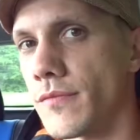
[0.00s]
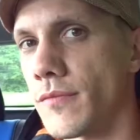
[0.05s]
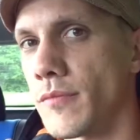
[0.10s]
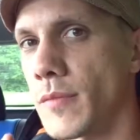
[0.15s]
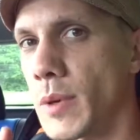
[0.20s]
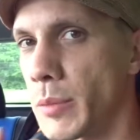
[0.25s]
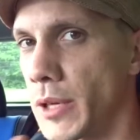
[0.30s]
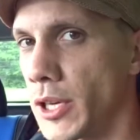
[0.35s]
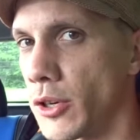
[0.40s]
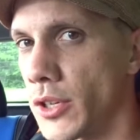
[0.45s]

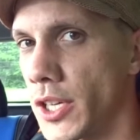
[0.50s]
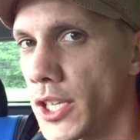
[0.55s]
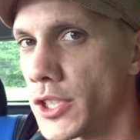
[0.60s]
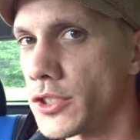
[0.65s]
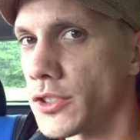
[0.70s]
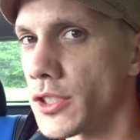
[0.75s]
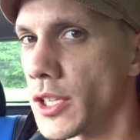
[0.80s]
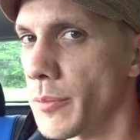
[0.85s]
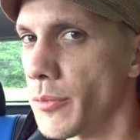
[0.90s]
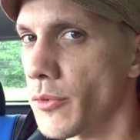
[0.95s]
beim
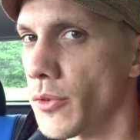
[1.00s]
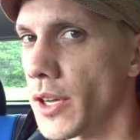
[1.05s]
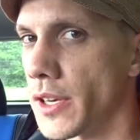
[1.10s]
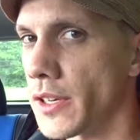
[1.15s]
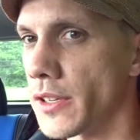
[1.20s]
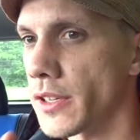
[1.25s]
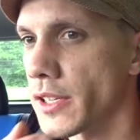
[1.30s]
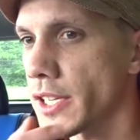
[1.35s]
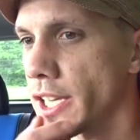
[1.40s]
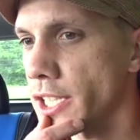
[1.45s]
Geocachen gibt es so
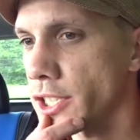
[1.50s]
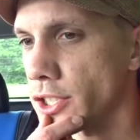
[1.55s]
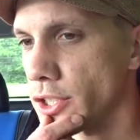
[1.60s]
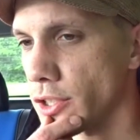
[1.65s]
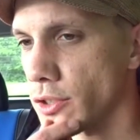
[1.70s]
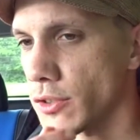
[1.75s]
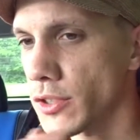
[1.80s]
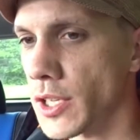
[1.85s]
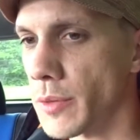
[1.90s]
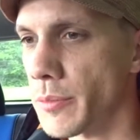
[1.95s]
einige Caches,
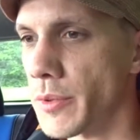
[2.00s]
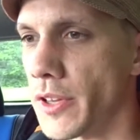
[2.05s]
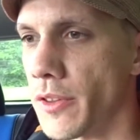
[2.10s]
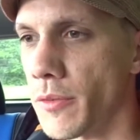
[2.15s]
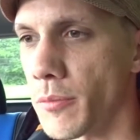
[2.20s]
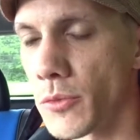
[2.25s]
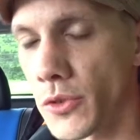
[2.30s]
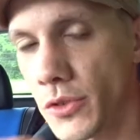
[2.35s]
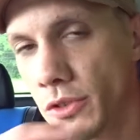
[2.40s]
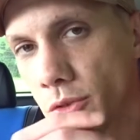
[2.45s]
also ich habe jetzt
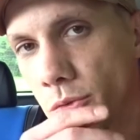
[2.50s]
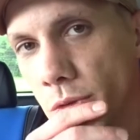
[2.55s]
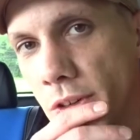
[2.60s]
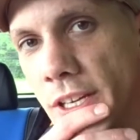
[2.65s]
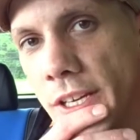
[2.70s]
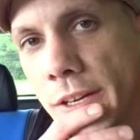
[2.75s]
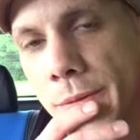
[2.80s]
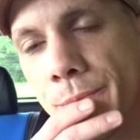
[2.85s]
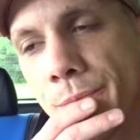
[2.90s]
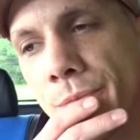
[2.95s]
Mystery
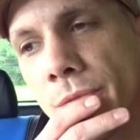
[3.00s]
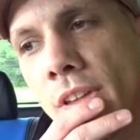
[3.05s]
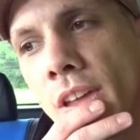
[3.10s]
hier,